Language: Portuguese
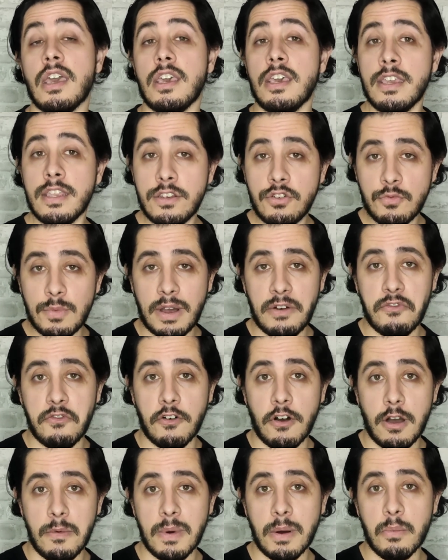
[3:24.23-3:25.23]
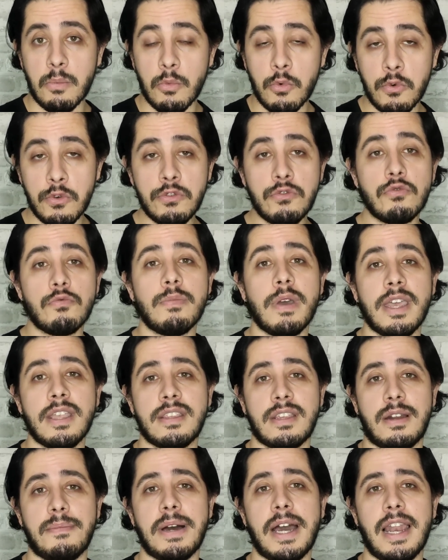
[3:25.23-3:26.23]
e de uma forma muito bem
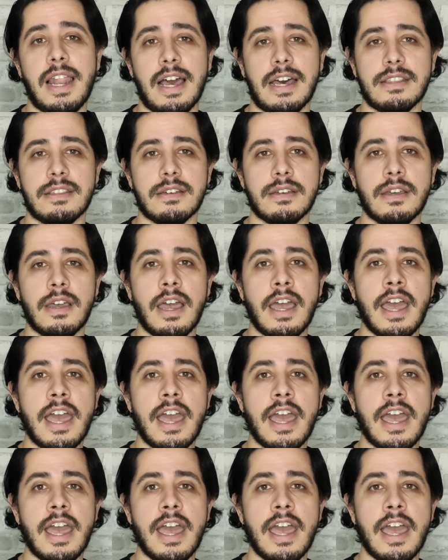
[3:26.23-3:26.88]
trabalhada.